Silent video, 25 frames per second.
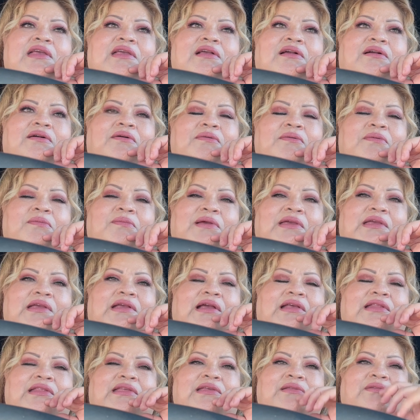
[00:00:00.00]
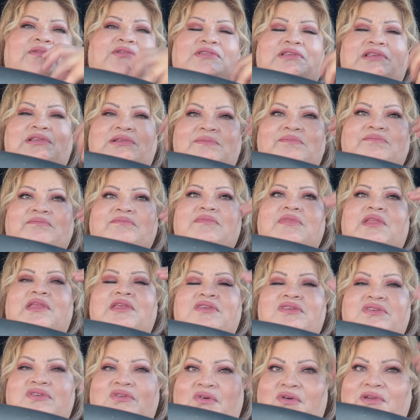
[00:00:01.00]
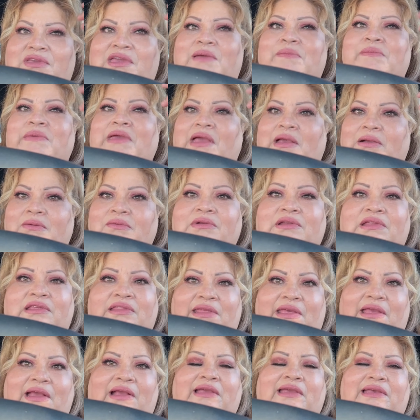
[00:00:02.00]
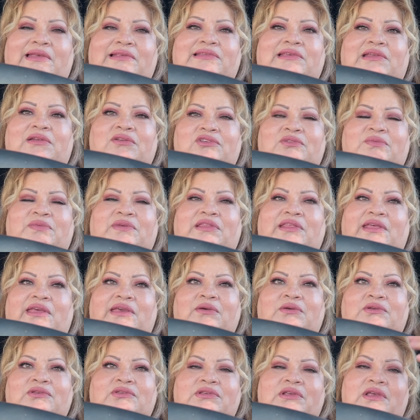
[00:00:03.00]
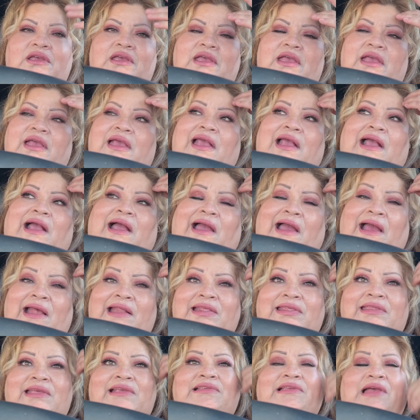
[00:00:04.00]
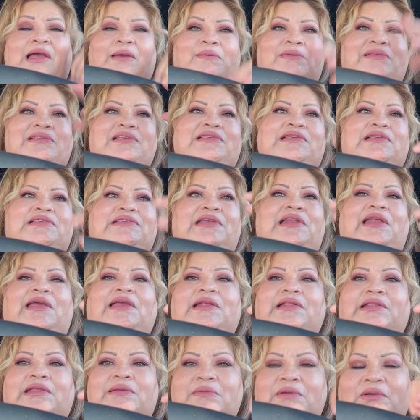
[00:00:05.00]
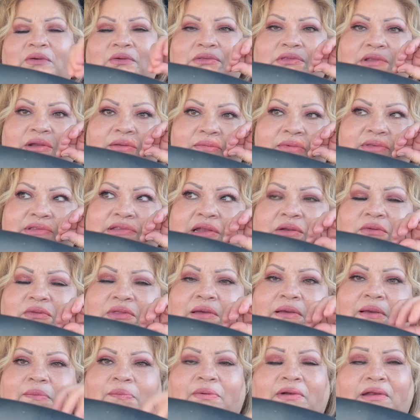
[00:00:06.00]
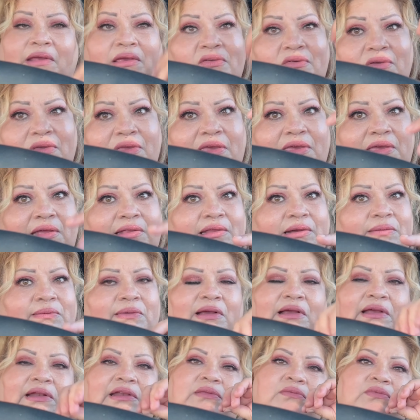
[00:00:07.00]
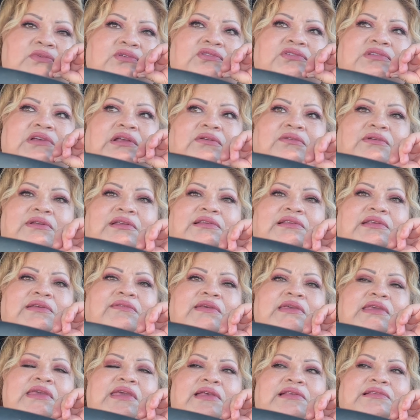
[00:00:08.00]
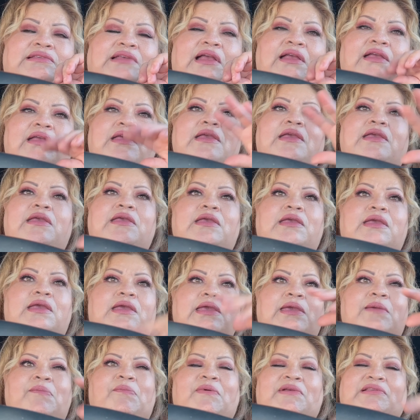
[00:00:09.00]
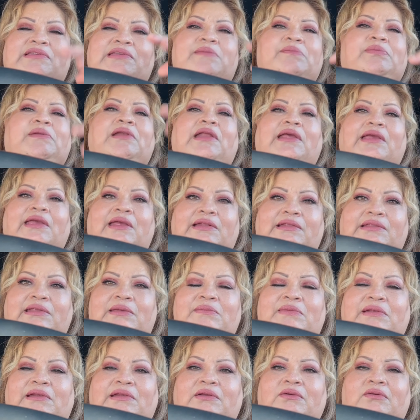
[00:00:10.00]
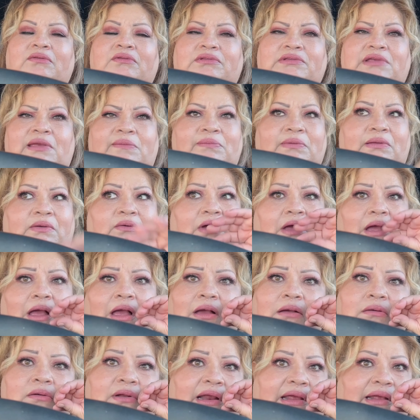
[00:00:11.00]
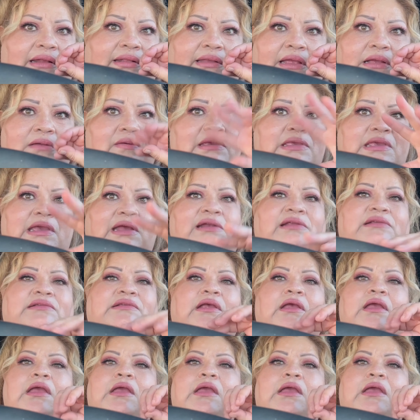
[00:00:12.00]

Oh, my God. Y entonces yo ya me hago una idea que es de los videos. Antes, a veces así la gente me encontré y me saludaba porque yo llegué a trabajar en muchos salones de belleza y pues siempre la gente me reconocía, pero ahora que tengo añales